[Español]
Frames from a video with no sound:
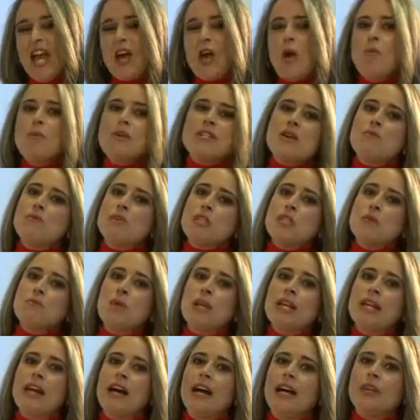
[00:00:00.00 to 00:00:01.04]
Comencemos
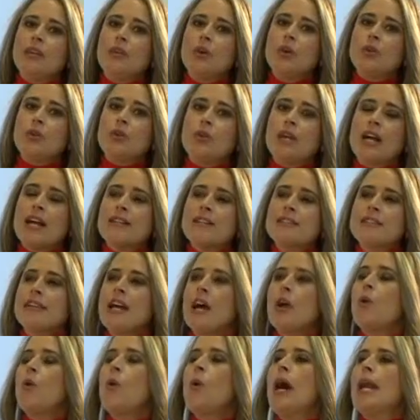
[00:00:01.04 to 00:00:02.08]
explicando, doctor
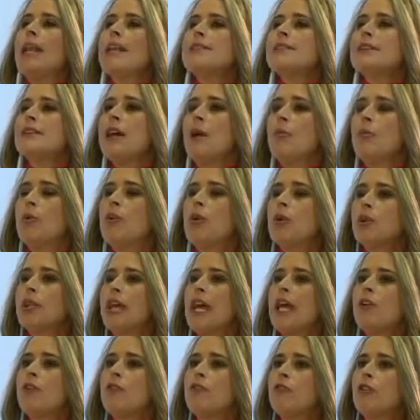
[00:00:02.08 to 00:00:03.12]
García, cuál es el
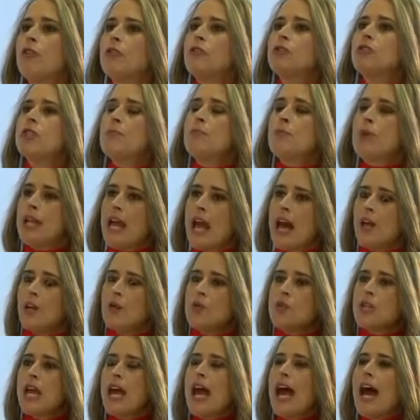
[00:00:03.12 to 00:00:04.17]
aporte de los fondos de
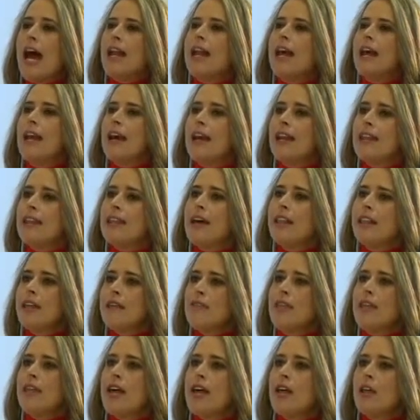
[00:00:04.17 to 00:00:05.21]
empleados a la calidad
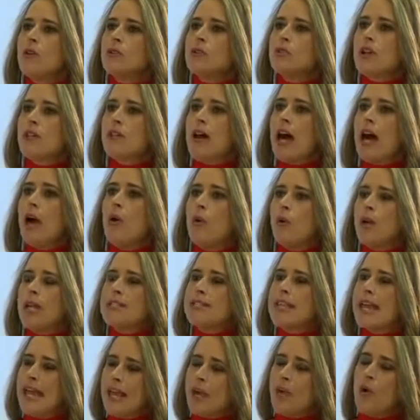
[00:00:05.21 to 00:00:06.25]
de vida de los
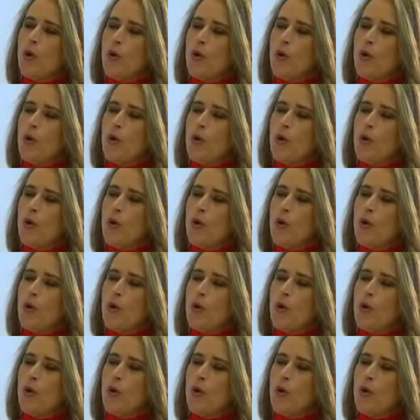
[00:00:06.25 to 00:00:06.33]
trabajadores en